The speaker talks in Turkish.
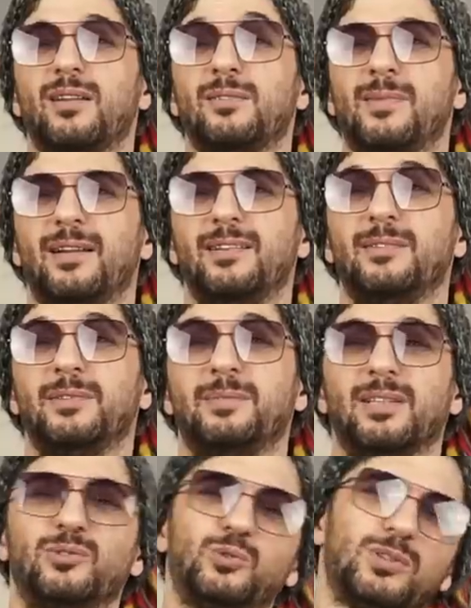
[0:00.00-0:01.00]
Aldım ben dedim ki
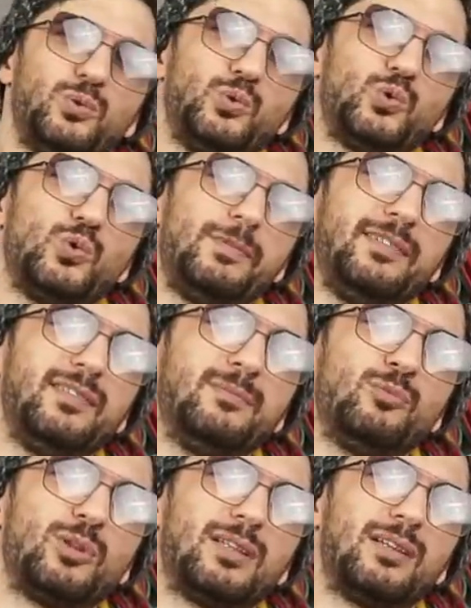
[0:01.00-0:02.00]
bak çocuklar üzülmeyin
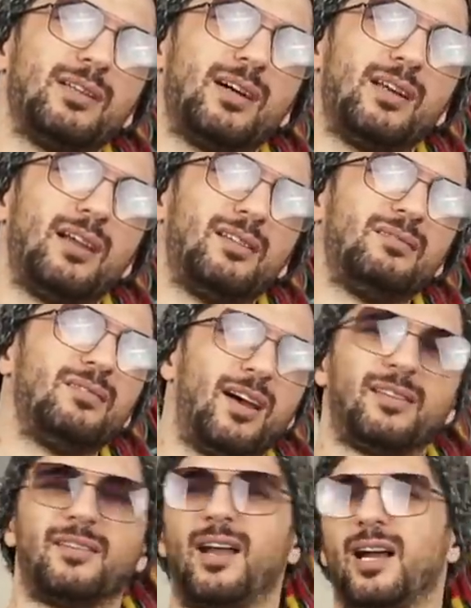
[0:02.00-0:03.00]
dedim bu kadar ya yani
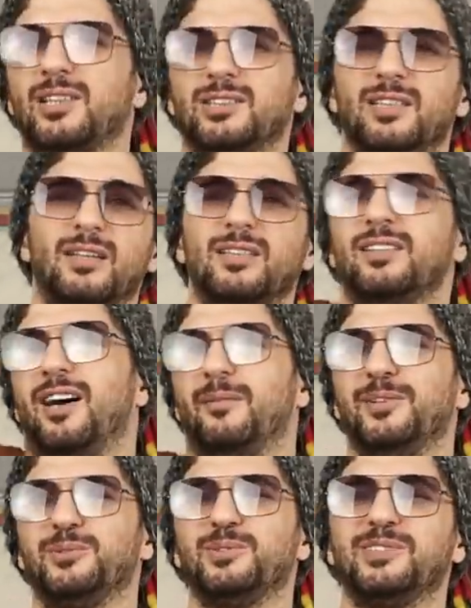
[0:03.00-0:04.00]
hayatta her şey var dedi
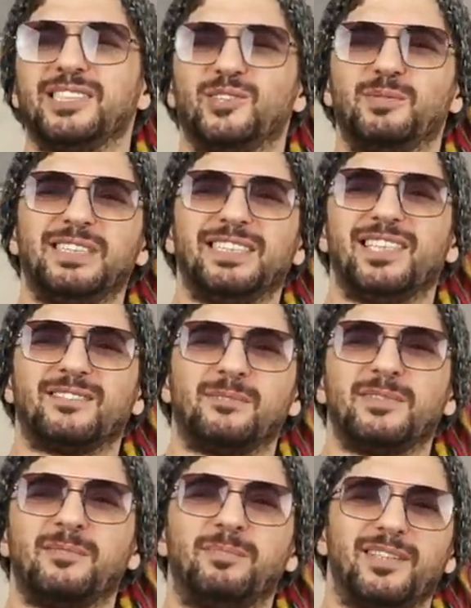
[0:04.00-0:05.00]
abi ne üzüleceğiz diyor biz iki
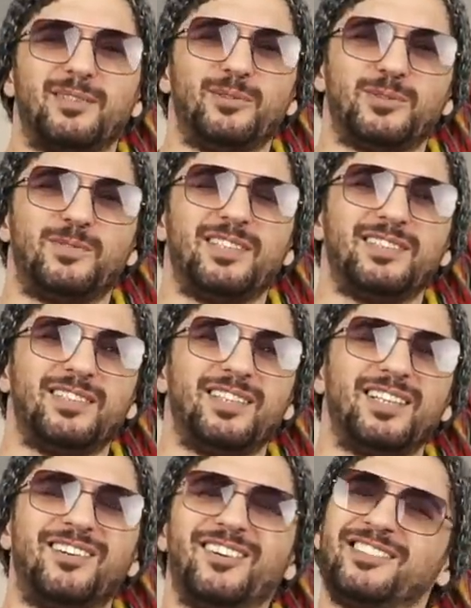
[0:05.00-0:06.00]
taraftan birden para alıyoruz falan
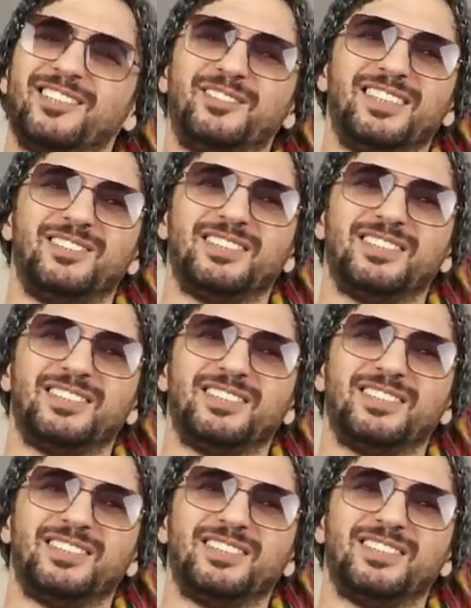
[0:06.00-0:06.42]
dediler. Aha dedim iyi